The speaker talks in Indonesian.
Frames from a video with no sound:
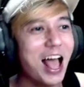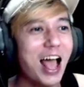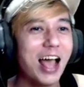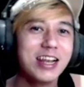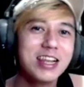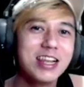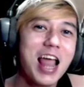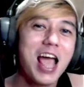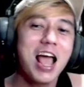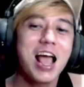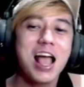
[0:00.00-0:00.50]

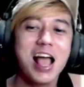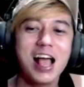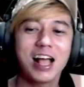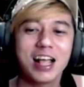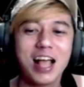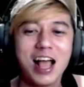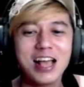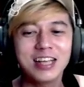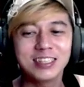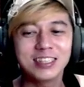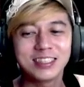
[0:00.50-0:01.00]
Nah
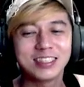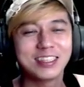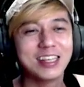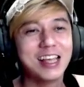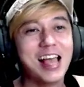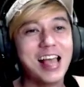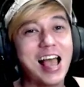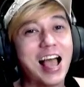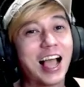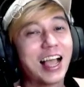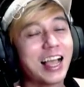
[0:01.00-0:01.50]
guys,
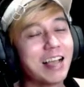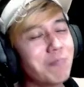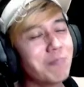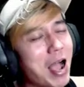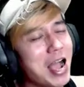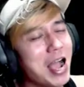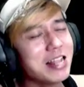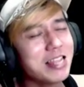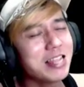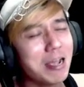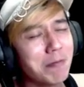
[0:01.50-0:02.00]

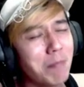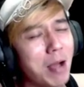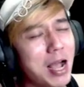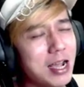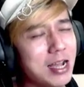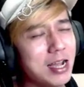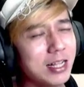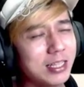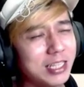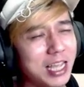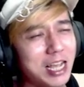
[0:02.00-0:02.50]
banyak
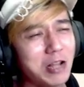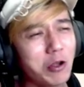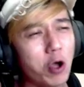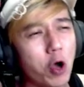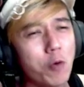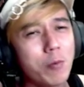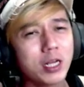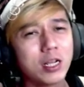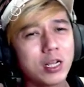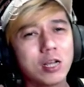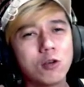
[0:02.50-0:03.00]
banget yang
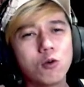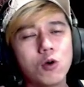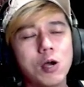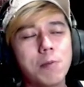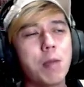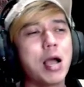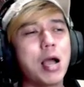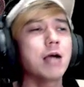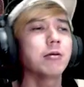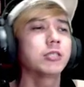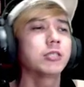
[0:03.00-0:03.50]
komen ke gue bang,